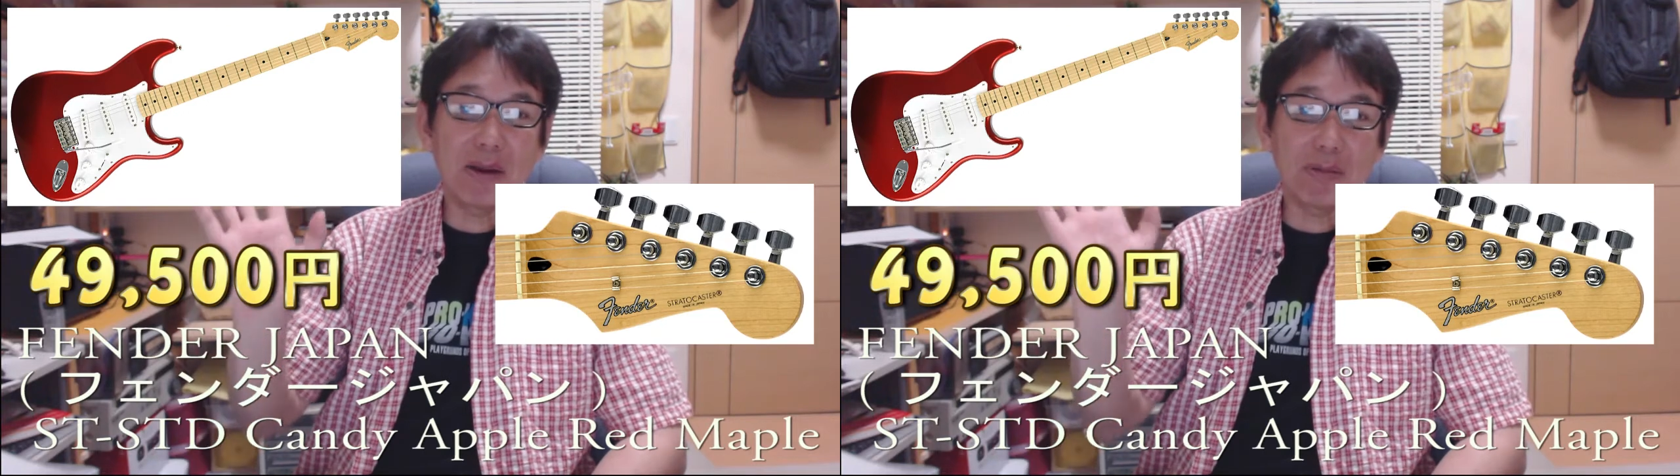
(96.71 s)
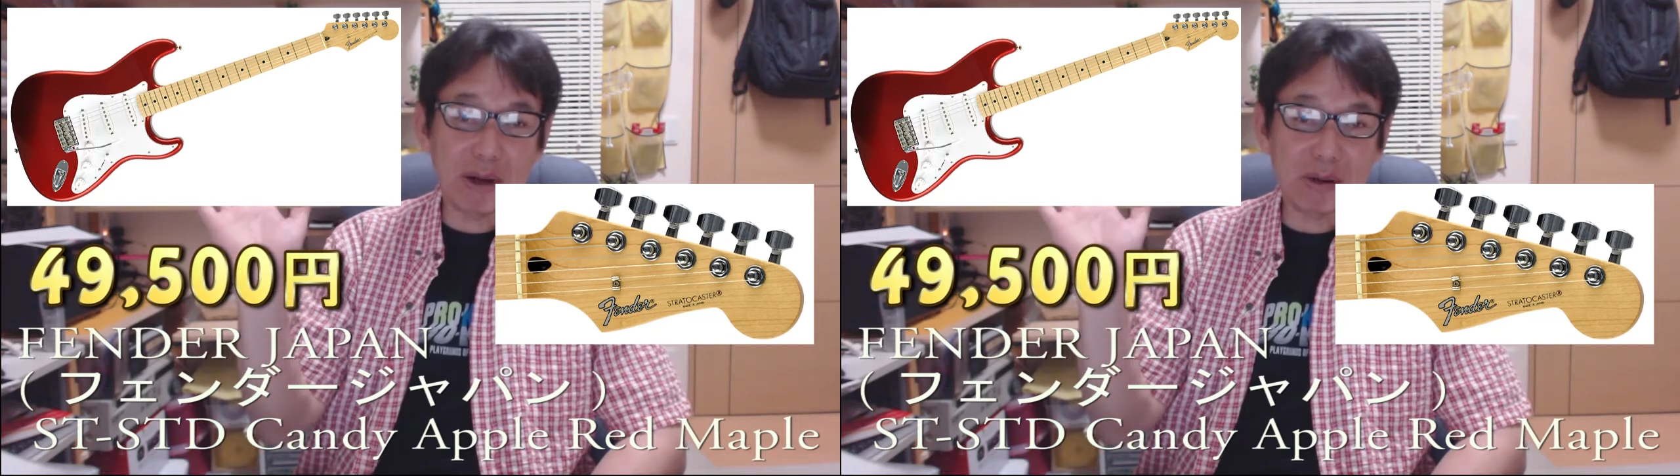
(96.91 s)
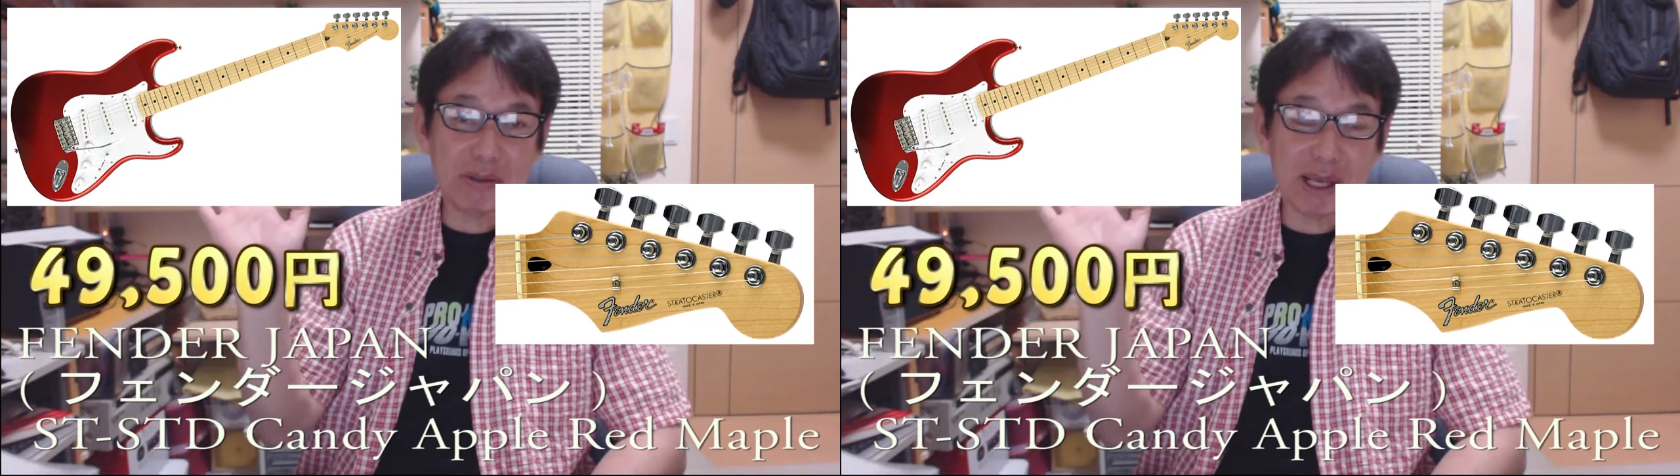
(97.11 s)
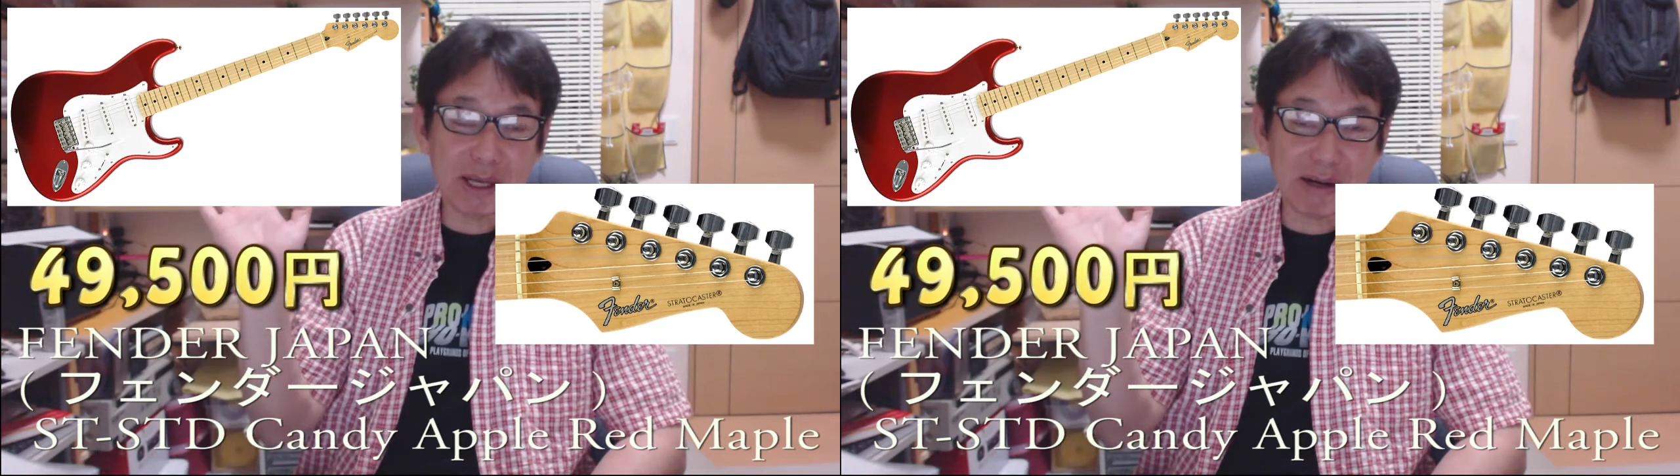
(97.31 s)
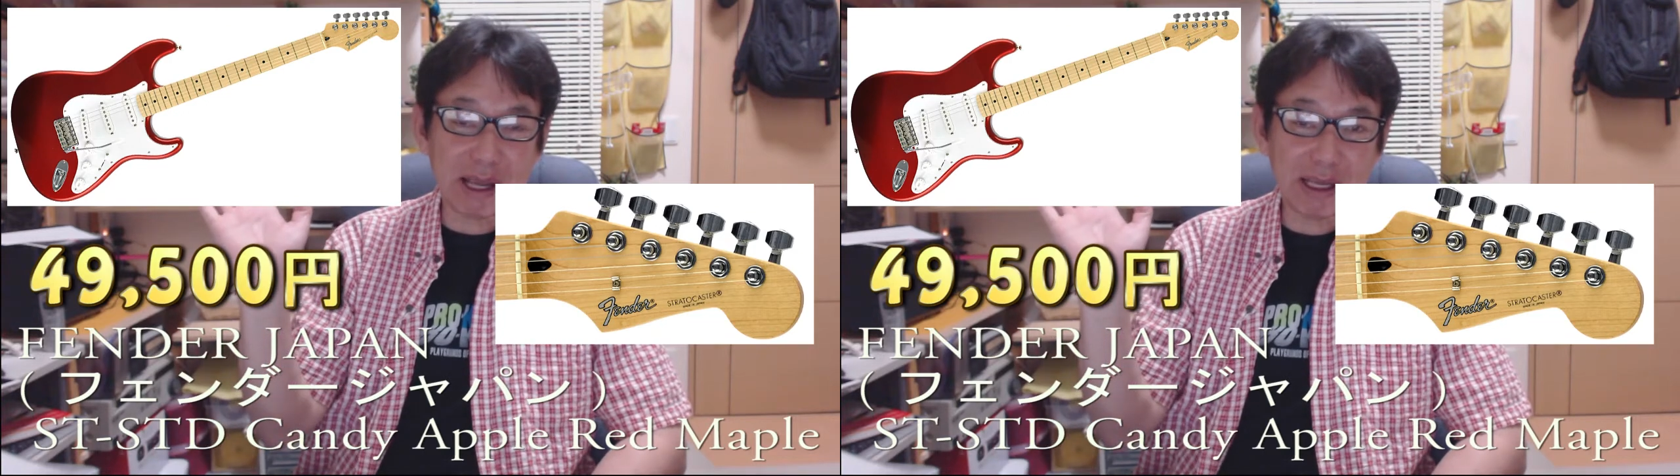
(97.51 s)
4万5千
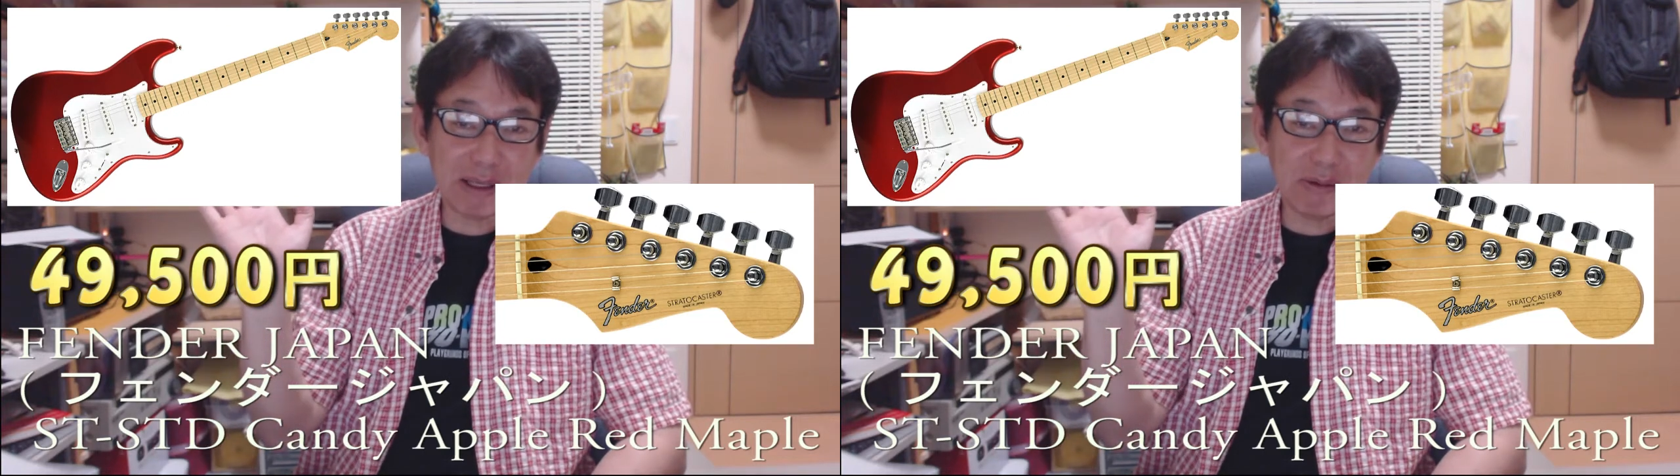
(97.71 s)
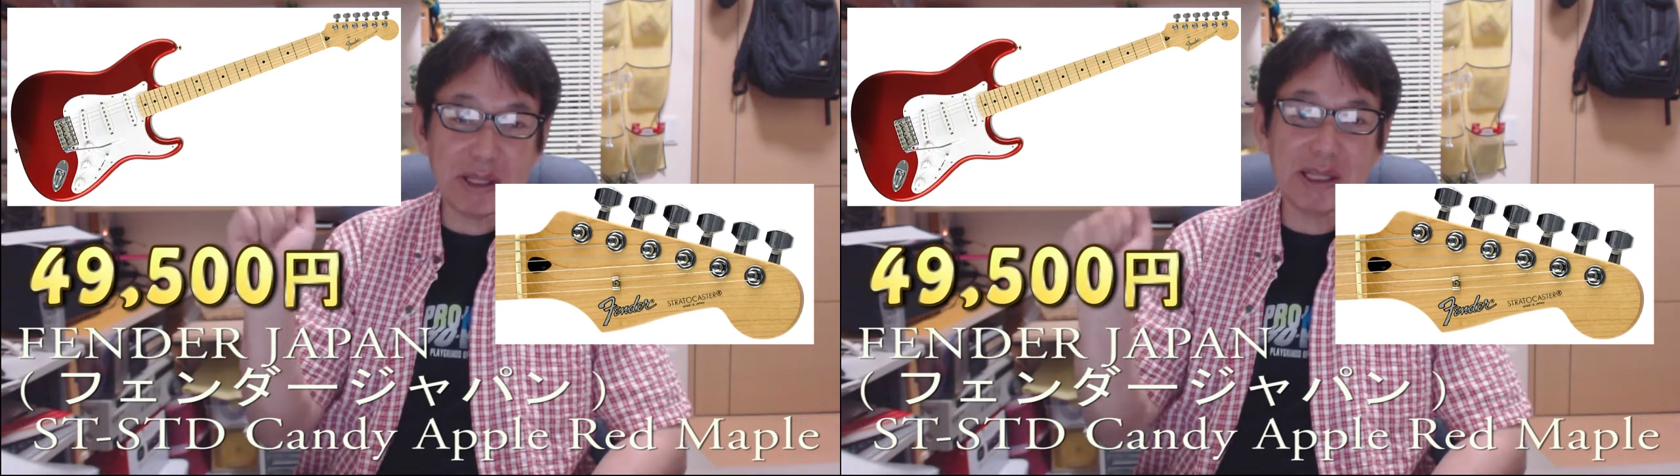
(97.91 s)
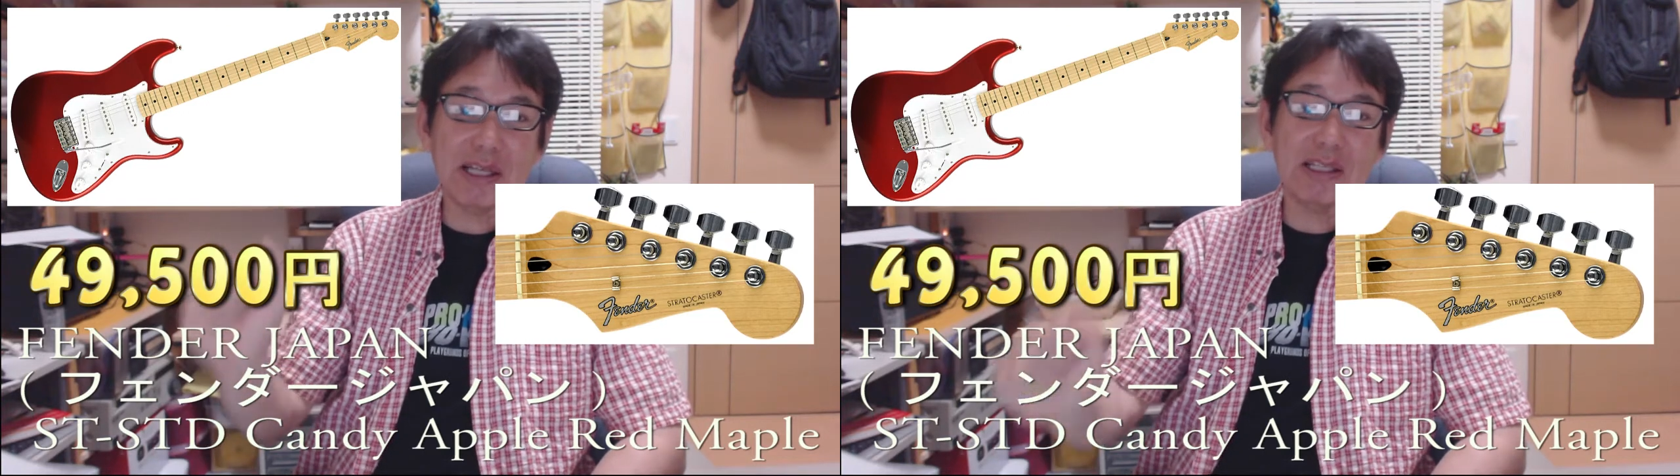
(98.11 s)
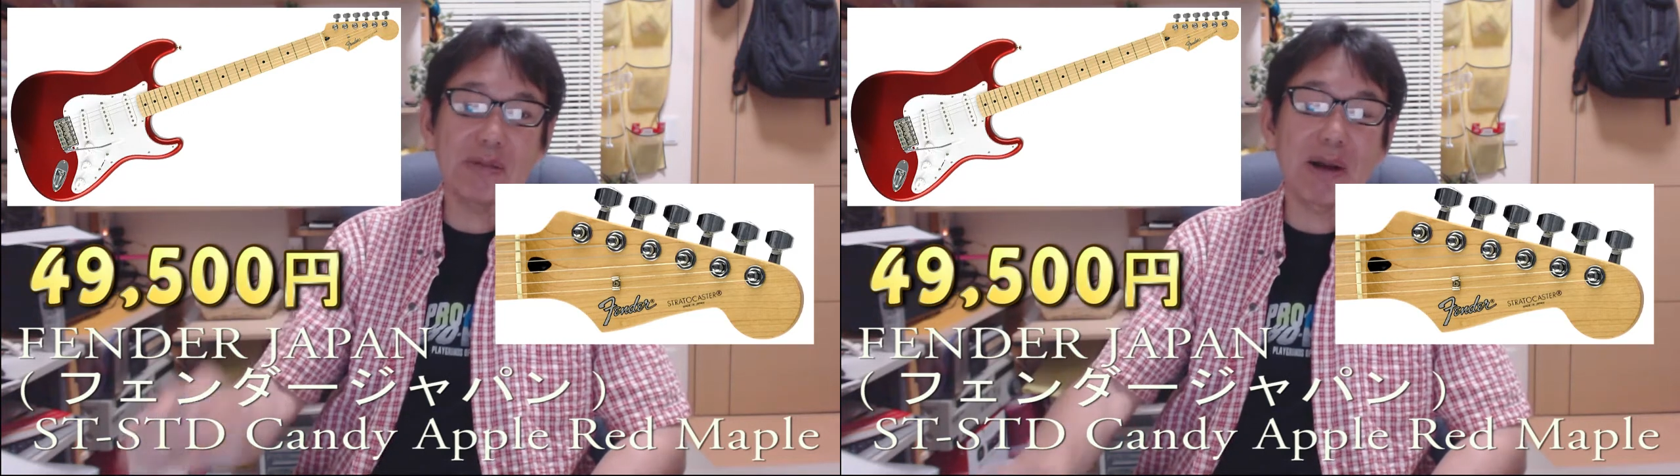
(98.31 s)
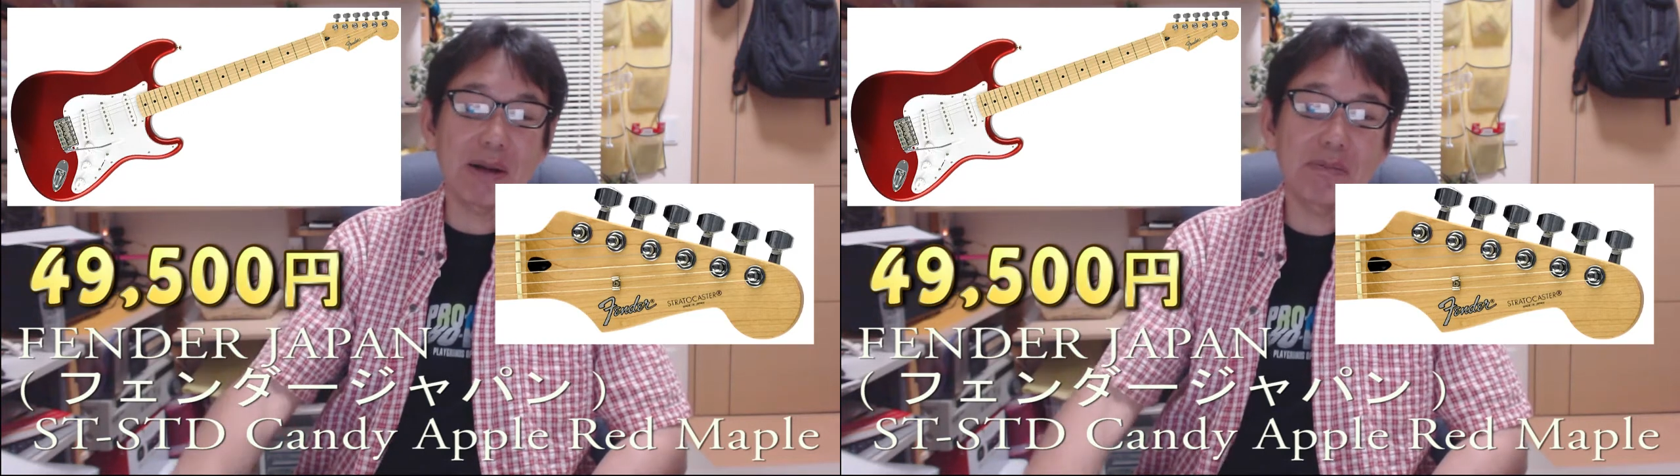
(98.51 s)
円ぐらい
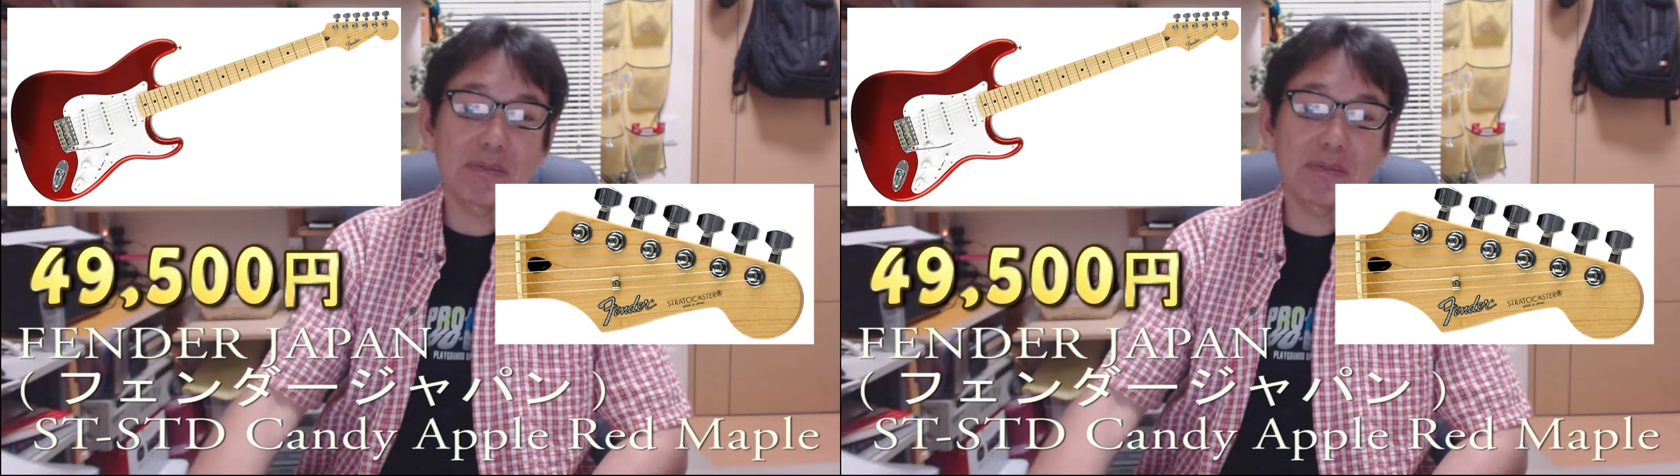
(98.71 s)
フェンダージャパン